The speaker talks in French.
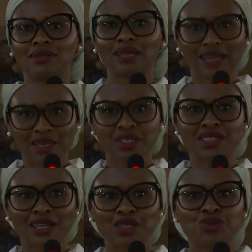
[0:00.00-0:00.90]
dans
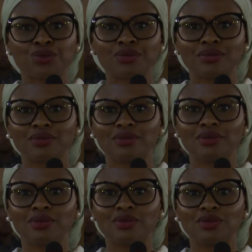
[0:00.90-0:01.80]
l'administration.
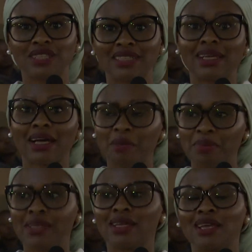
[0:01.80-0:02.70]
J'ai été
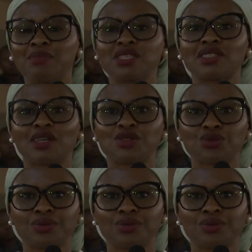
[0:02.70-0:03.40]
rappelée dans l'administration.